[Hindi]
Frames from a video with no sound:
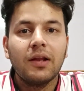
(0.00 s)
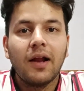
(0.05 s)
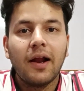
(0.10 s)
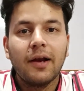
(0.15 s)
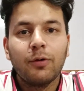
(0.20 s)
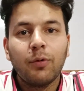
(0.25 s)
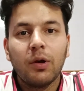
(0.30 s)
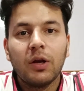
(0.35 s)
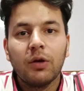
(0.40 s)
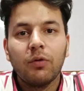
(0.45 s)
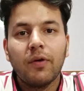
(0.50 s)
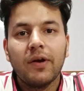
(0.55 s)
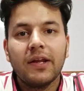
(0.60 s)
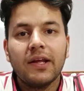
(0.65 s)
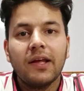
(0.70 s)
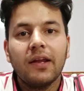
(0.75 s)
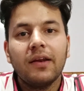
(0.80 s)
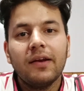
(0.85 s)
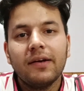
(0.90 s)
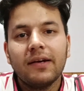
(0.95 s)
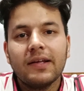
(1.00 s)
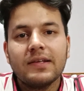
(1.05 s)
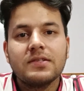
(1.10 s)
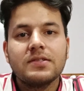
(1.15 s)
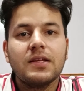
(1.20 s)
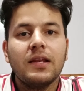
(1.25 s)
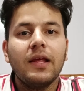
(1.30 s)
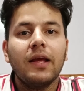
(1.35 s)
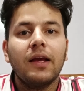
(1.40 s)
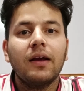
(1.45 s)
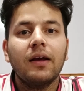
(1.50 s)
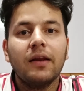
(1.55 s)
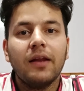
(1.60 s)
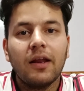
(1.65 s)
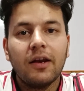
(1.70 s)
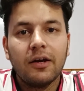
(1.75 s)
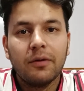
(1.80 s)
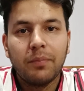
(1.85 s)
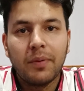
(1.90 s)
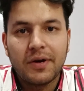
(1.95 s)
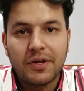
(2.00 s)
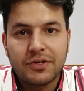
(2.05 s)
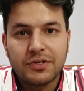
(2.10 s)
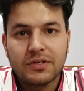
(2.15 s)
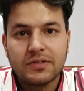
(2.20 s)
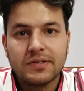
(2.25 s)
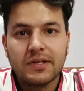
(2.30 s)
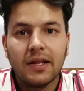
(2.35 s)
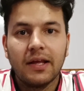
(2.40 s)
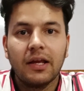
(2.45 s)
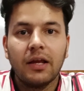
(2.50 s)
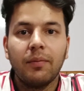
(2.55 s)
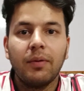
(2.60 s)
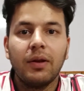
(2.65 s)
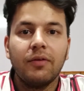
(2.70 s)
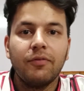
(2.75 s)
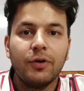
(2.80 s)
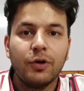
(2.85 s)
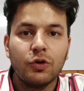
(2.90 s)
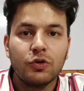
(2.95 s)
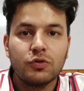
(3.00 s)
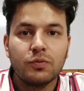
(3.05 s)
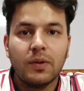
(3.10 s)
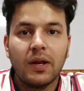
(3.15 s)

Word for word: क्लाट 2020 के रीटेस्ट से लेकर या रिपीटेशन से लेकर मैंने वीडियोस